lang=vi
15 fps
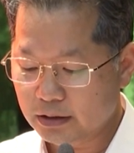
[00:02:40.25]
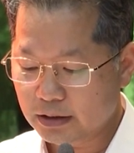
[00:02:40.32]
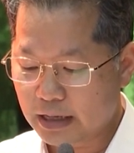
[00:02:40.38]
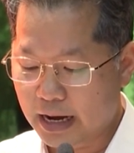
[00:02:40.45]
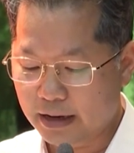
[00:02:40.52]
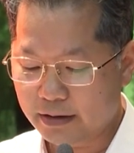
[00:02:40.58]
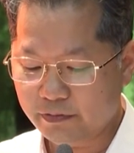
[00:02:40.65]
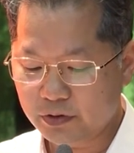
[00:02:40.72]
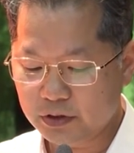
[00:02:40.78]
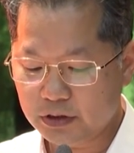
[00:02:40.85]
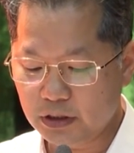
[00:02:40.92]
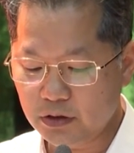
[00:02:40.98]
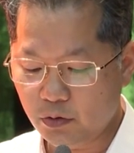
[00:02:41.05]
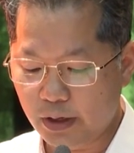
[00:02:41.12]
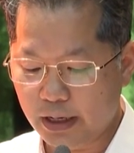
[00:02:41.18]
đảng và
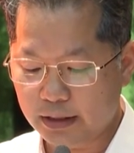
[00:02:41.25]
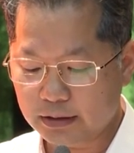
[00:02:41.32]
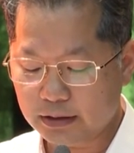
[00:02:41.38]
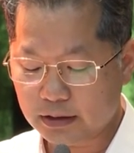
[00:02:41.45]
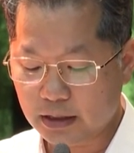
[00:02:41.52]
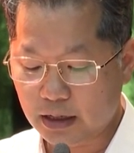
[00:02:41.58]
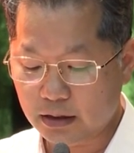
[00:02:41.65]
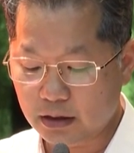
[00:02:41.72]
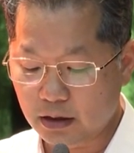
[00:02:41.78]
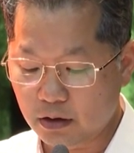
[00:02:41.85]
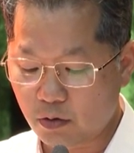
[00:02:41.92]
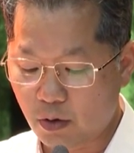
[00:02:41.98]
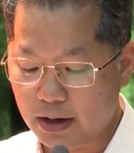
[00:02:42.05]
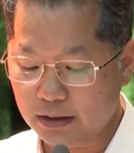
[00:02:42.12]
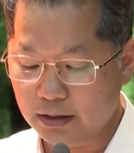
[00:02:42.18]
chính quyền, các cơ
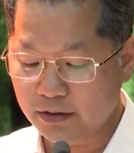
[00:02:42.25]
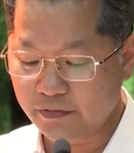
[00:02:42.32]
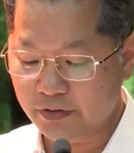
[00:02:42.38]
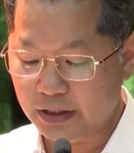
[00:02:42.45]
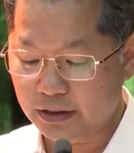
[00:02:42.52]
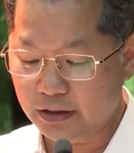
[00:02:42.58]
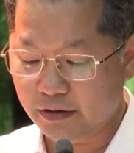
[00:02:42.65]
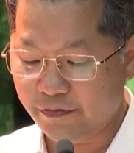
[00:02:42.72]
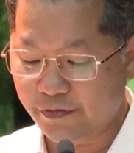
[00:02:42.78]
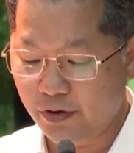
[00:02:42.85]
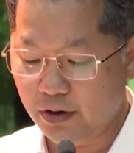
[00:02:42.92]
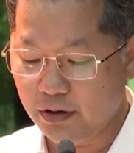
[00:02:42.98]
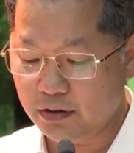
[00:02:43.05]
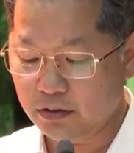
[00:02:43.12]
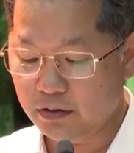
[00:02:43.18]
quan đơn vị địa
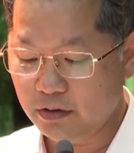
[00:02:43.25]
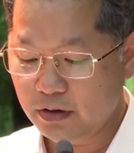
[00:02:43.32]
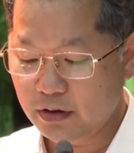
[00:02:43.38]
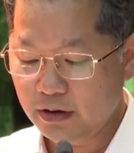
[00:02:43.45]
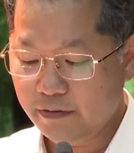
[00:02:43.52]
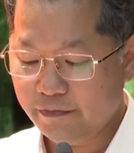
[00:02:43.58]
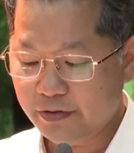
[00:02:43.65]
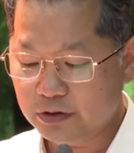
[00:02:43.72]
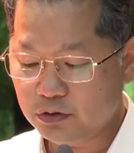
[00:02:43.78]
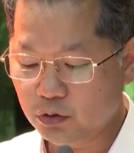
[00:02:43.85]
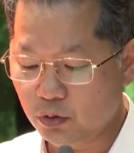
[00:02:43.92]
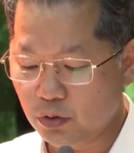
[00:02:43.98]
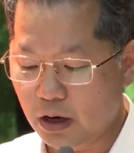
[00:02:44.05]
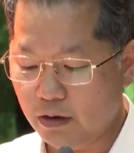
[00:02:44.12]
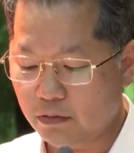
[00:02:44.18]
phương phải
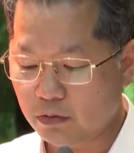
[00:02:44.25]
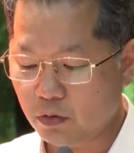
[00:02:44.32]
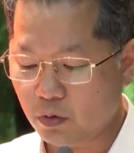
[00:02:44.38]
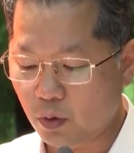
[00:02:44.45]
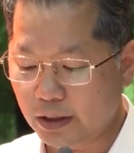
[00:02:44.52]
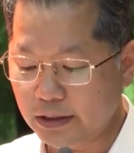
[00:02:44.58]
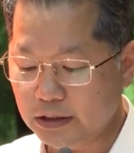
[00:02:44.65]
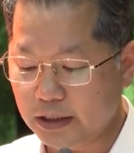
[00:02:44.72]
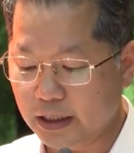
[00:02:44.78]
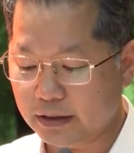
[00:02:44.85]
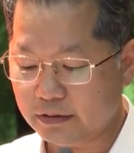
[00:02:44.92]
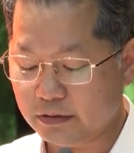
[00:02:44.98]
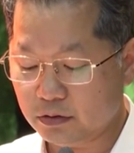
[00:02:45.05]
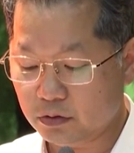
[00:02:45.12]
chủ động quán triệt,